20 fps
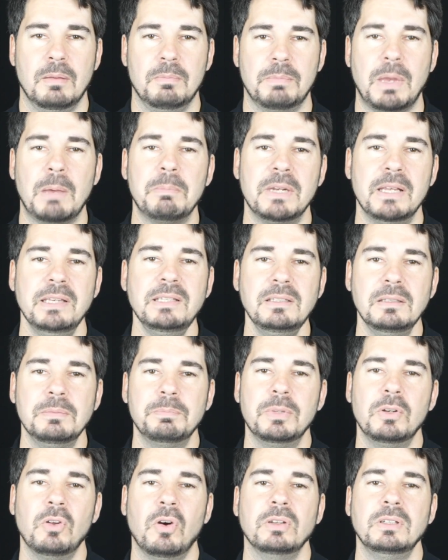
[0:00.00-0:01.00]
Beim Licht
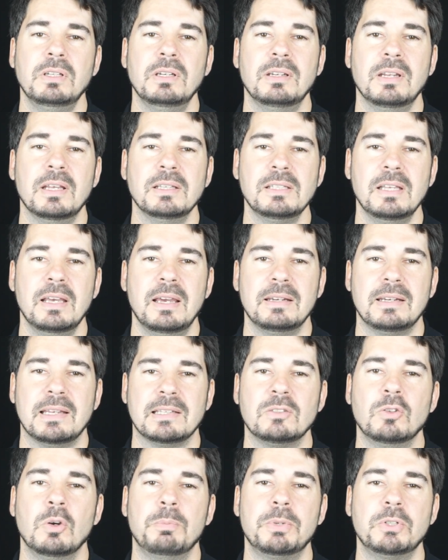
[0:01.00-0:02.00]
bedeutet das,
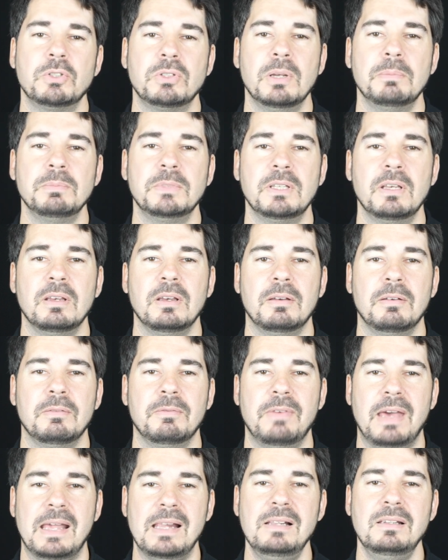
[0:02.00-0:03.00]
dass nur bestimmte
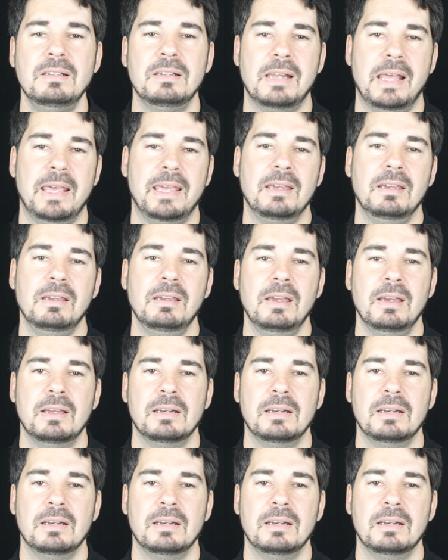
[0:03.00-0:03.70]
Wellenlängen